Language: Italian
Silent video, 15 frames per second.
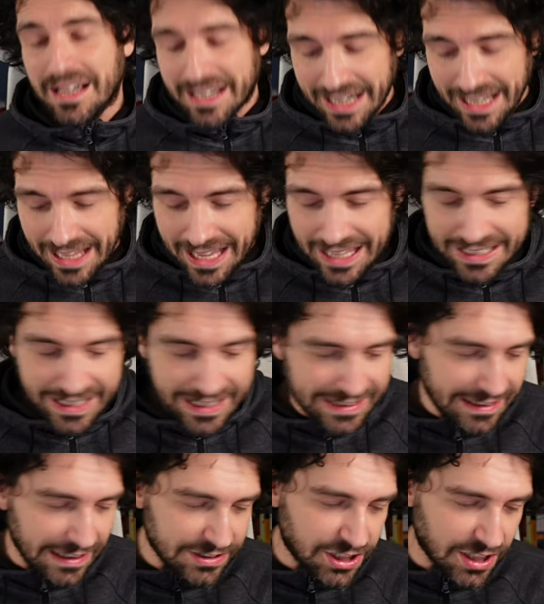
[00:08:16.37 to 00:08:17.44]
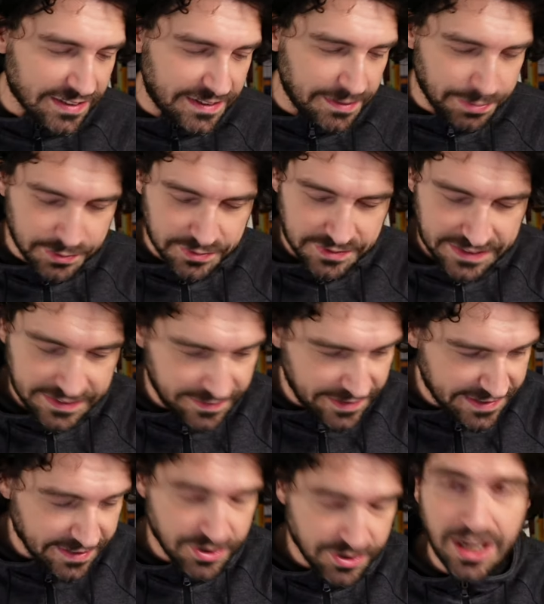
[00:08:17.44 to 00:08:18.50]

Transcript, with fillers: reali da certi punti di vista.